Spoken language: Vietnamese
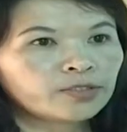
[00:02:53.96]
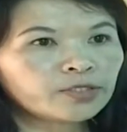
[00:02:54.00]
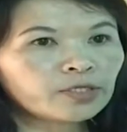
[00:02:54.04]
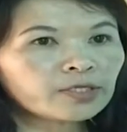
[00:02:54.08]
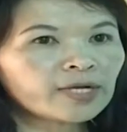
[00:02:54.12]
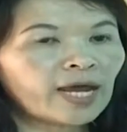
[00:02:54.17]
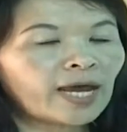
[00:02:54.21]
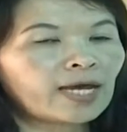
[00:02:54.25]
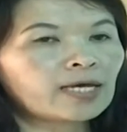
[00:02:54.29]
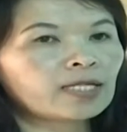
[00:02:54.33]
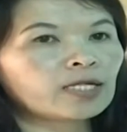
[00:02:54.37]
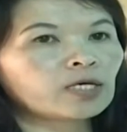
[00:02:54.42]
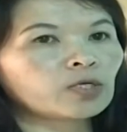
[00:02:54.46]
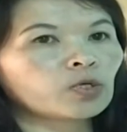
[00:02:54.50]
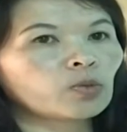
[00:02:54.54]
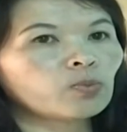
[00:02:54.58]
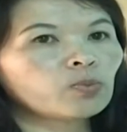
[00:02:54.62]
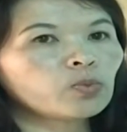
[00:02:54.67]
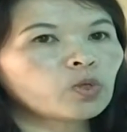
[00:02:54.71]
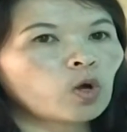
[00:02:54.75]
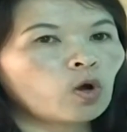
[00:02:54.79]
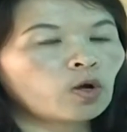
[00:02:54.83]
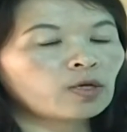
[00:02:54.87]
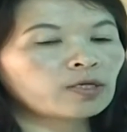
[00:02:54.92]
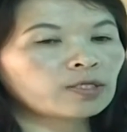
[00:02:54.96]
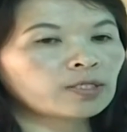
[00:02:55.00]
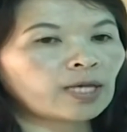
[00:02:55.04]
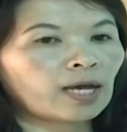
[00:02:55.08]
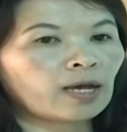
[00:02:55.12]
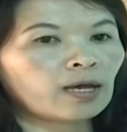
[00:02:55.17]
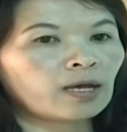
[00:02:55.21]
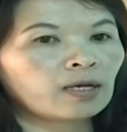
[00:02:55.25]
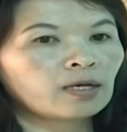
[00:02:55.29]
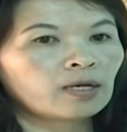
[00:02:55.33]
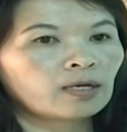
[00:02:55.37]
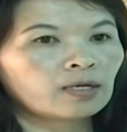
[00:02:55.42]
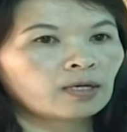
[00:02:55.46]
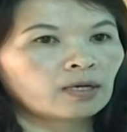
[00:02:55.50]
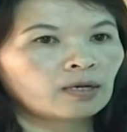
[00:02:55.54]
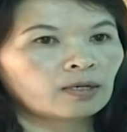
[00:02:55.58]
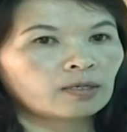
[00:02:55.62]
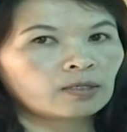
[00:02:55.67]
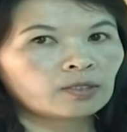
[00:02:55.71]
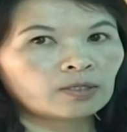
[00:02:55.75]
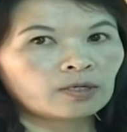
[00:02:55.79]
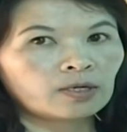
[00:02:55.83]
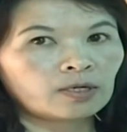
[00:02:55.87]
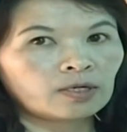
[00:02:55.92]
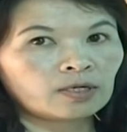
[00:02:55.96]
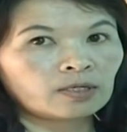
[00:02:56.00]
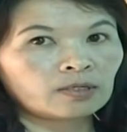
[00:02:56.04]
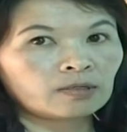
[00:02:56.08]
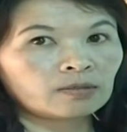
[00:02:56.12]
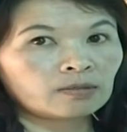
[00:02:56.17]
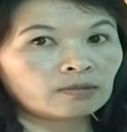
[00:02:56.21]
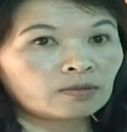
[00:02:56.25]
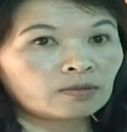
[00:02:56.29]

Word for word: nhiều lợi ích cho doanh nghiệp trong quá trình sản xuất.